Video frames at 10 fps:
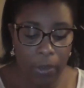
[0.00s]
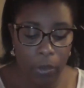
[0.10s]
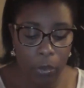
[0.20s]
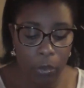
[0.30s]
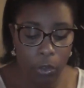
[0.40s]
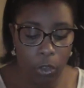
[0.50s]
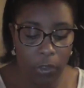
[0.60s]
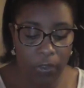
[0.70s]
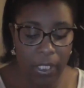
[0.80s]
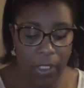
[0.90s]
le,
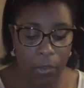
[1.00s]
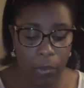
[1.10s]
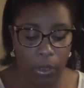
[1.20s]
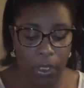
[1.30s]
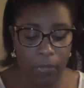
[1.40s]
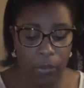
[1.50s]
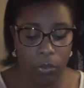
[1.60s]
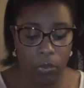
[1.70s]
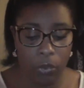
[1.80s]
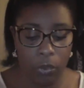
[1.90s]
Color Stay de
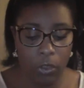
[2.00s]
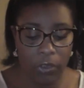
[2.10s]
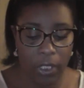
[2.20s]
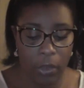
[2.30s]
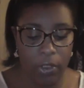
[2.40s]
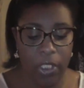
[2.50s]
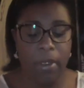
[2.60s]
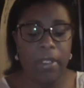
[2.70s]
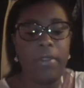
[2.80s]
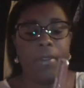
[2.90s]
Revlon, le Color Stay
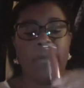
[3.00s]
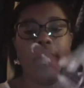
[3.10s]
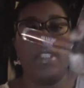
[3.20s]
Ultimate,